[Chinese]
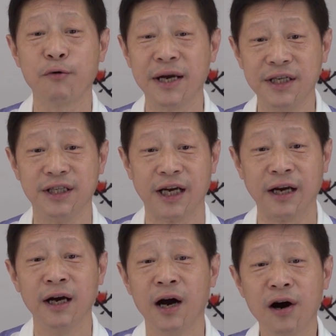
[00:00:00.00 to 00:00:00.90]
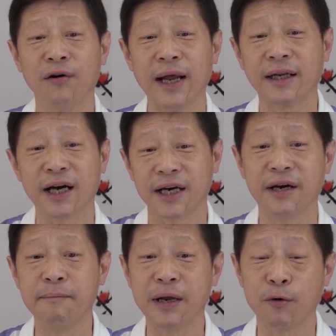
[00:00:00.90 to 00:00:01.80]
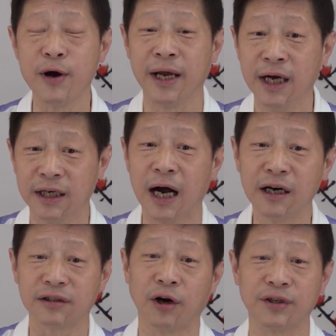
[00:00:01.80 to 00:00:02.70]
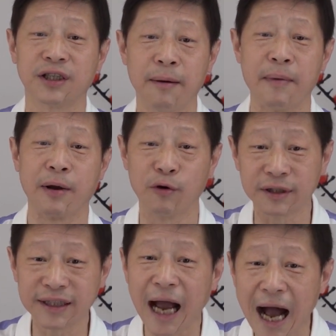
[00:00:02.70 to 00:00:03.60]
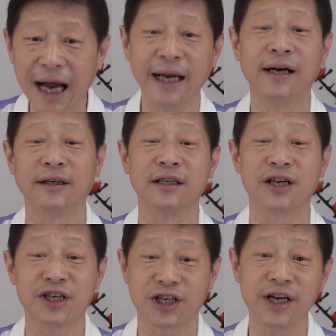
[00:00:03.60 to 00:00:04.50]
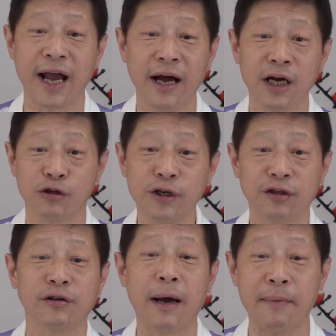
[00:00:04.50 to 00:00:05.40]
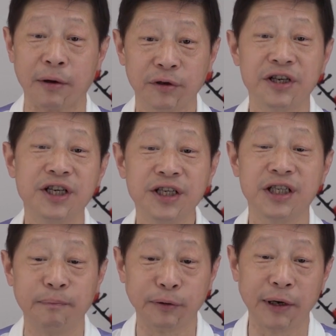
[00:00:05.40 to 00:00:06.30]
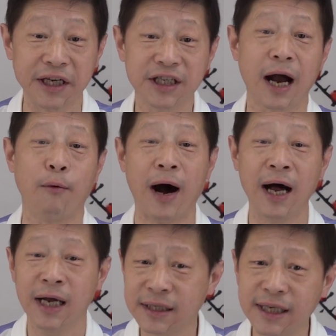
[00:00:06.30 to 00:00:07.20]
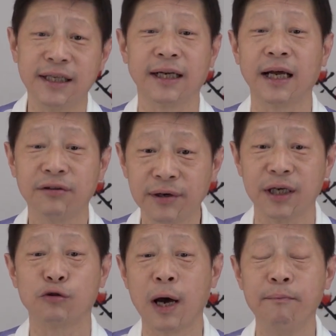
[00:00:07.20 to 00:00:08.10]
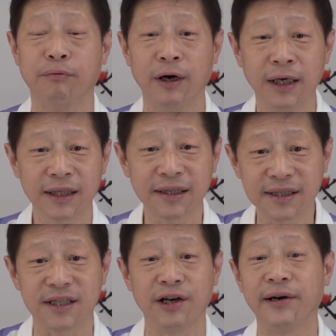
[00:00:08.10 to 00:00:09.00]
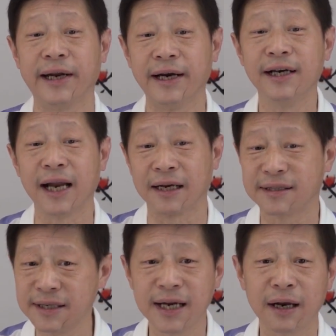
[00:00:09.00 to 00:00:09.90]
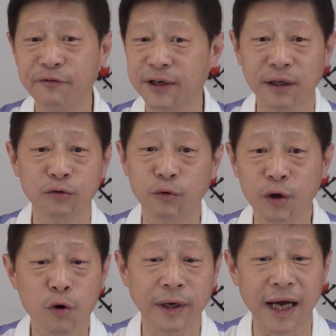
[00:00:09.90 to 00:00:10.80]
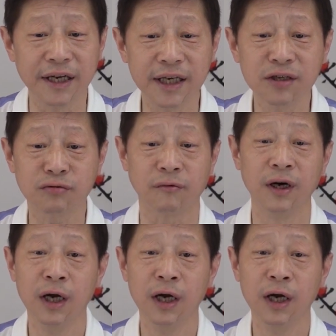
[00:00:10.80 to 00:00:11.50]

冠疫情，后来的黑人命贵，然后导致的美国大量的这个失业，所以说呢，美国的经济不断的下滑，这些呢都给川普他自己要连任呢增加了非常多的困难因素。